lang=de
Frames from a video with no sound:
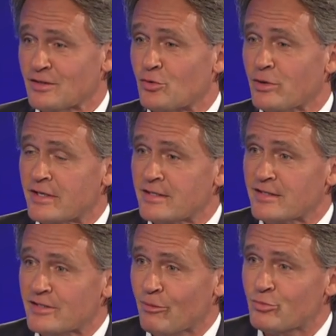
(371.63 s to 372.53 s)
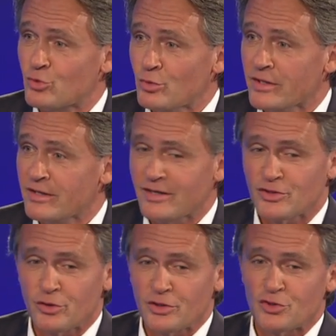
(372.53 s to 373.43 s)
Natürlich ist es absurd, eine
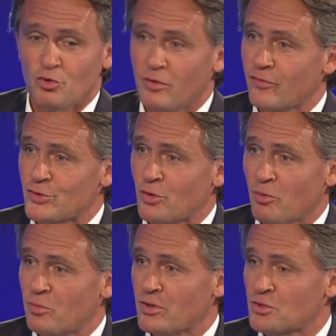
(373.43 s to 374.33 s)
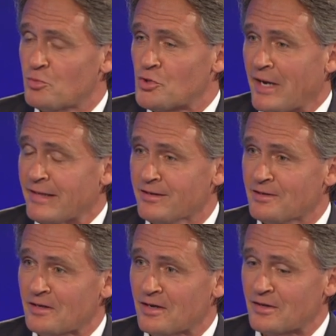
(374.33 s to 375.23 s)
solche Summe für so ein Papier. Das bestreite ich
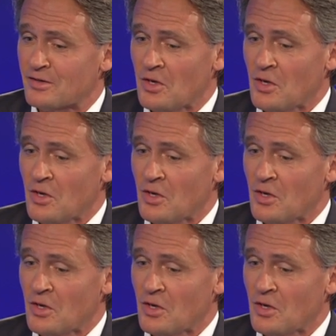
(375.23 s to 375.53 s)
ja gar nicht.